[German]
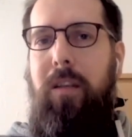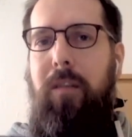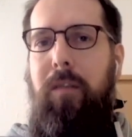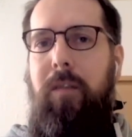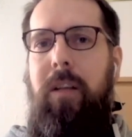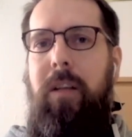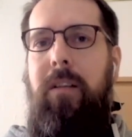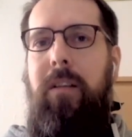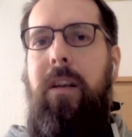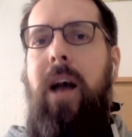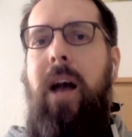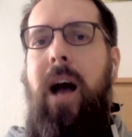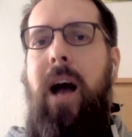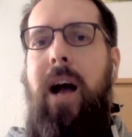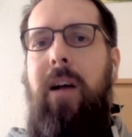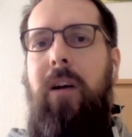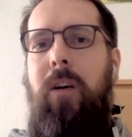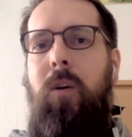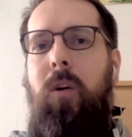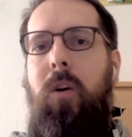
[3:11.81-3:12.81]
fehlenden
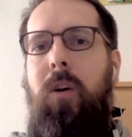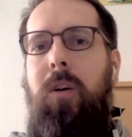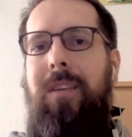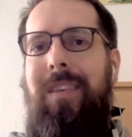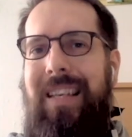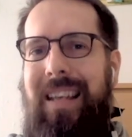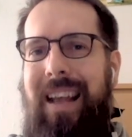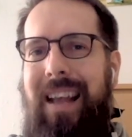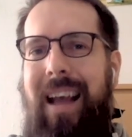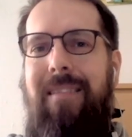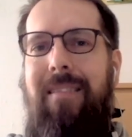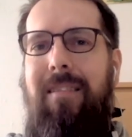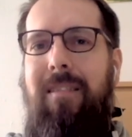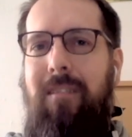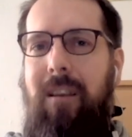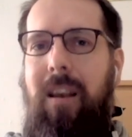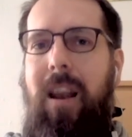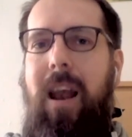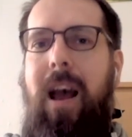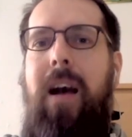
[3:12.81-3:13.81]
Hakenkreuze ganz
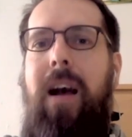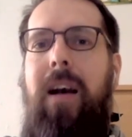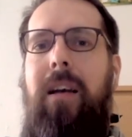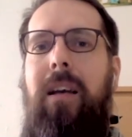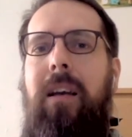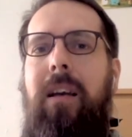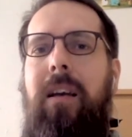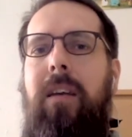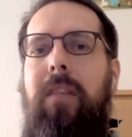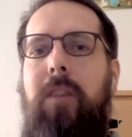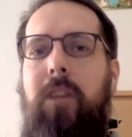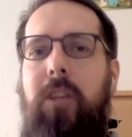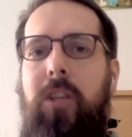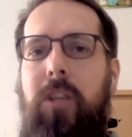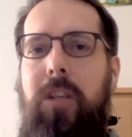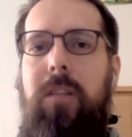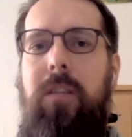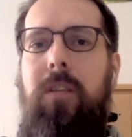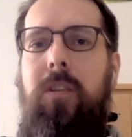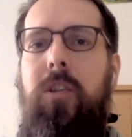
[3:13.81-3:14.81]
klar gegen ein
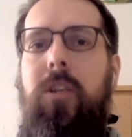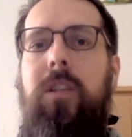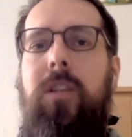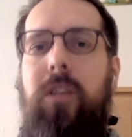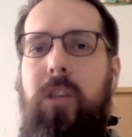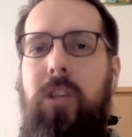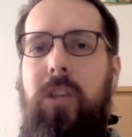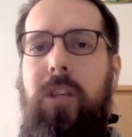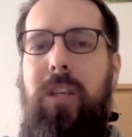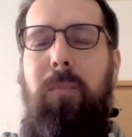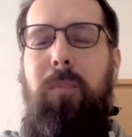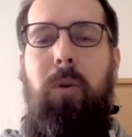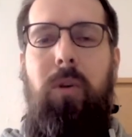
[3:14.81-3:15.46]
faschistisches Regime,